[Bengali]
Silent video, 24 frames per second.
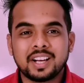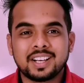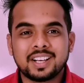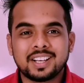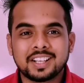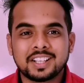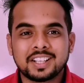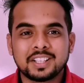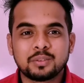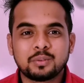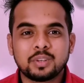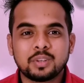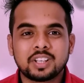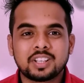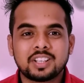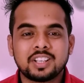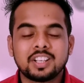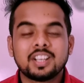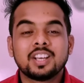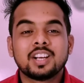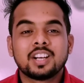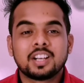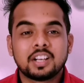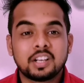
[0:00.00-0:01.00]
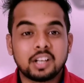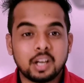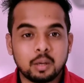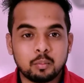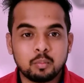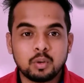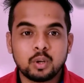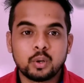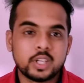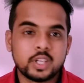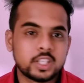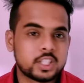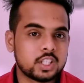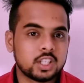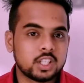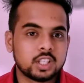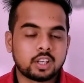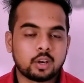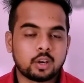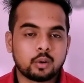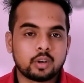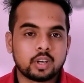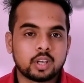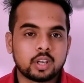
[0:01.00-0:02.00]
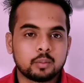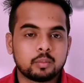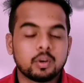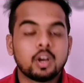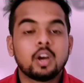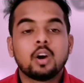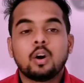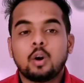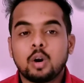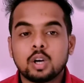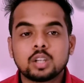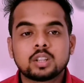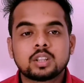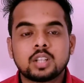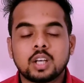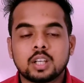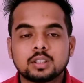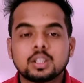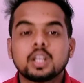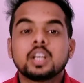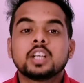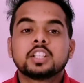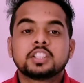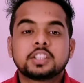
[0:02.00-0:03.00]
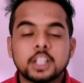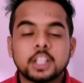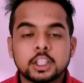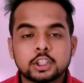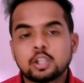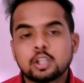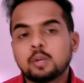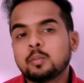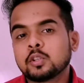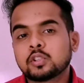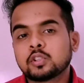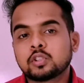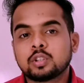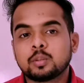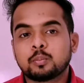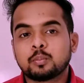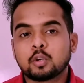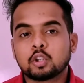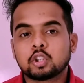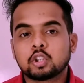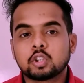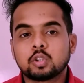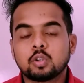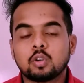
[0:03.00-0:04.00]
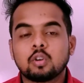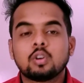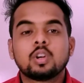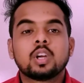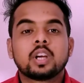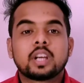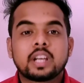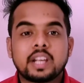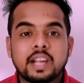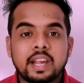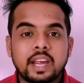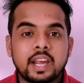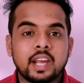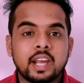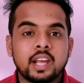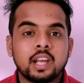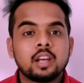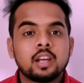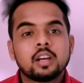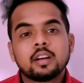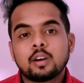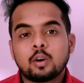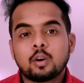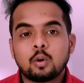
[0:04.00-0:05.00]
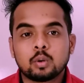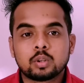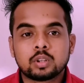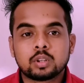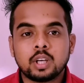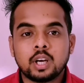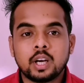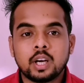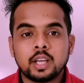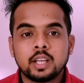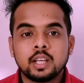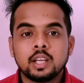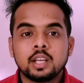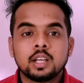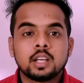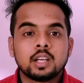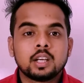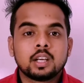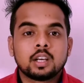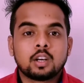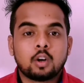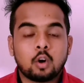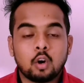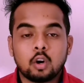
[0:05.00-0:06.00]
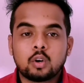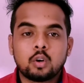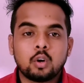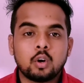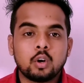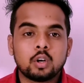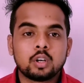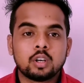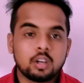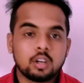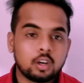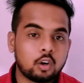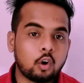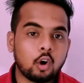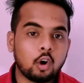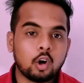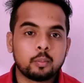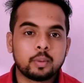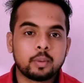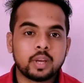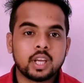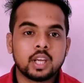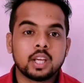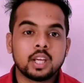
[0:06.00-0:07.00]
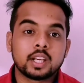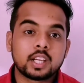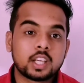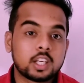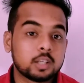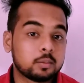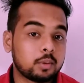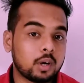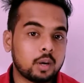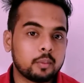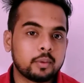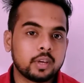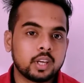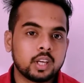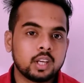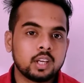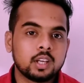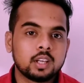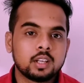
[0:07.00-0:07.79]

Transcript: এটা কিন্তু একটি ডাব্লিউএইচ ইন্টারভিউ অর্থাৎ যে সমস্ত প্রশ্ন কে কোথায় কখন কবে কিভাবে